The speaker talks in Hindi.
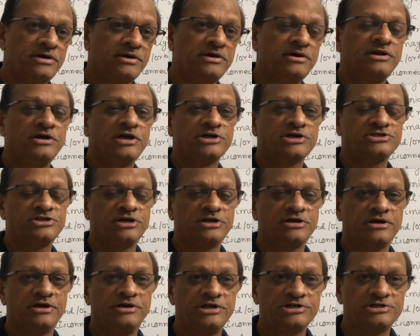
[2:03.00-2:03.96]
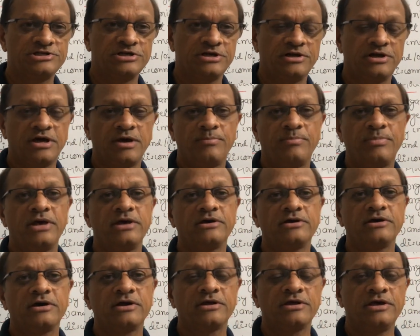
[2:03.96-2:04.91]
रिएक्शन कंडीशन अप्लाई
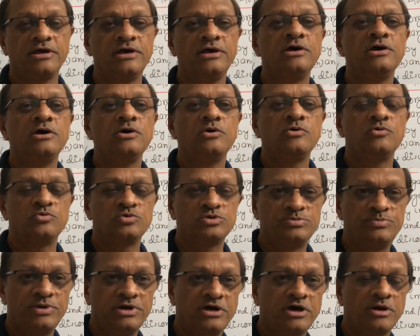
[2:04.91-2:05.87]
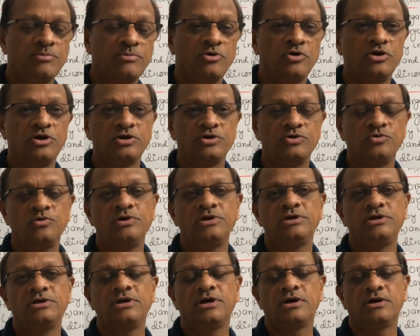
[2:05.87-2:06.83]
करके उस बिगर मॉलिक्यूल
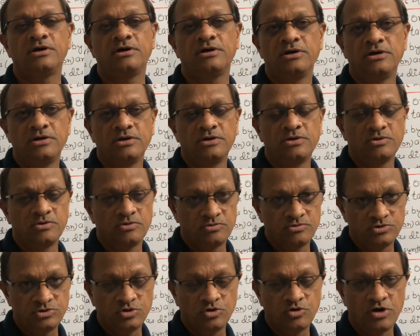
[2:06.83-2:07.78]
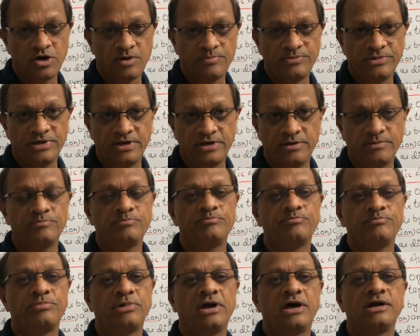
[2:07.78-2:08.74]
या जो हमने
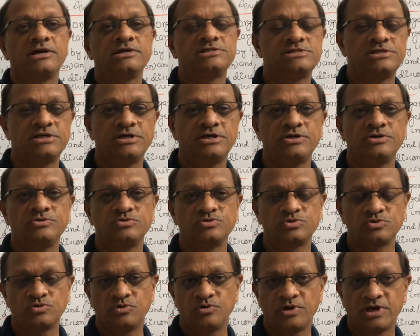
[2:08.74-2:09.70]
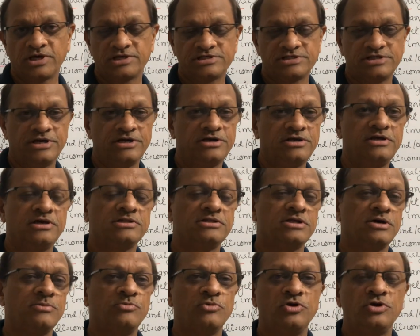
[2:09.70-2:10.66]
प्लांट से उसको एक्सट्रेट किया
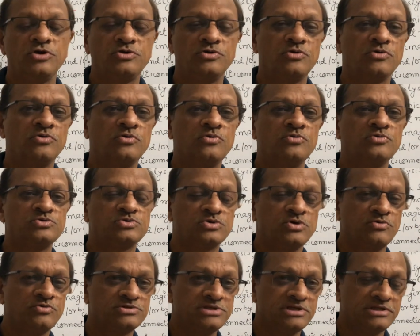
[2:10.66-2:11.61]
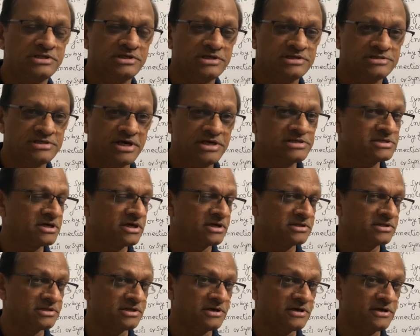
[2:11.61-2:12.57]
था मॉलिक्यूल को उसको वो सिंथेसाइज
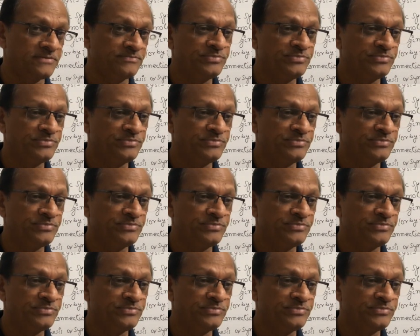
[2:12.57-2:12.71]
करते हैं